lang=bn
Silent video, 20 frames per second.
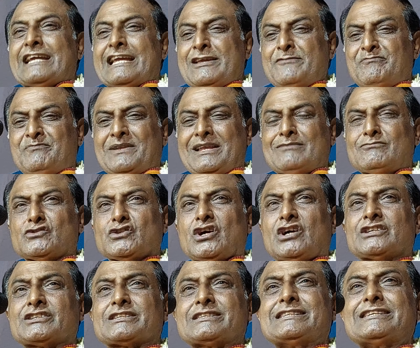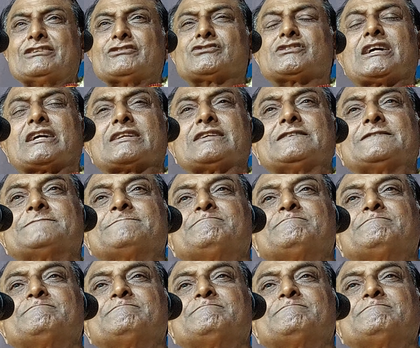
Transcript: এই প্রেমধন দিয়ে পারে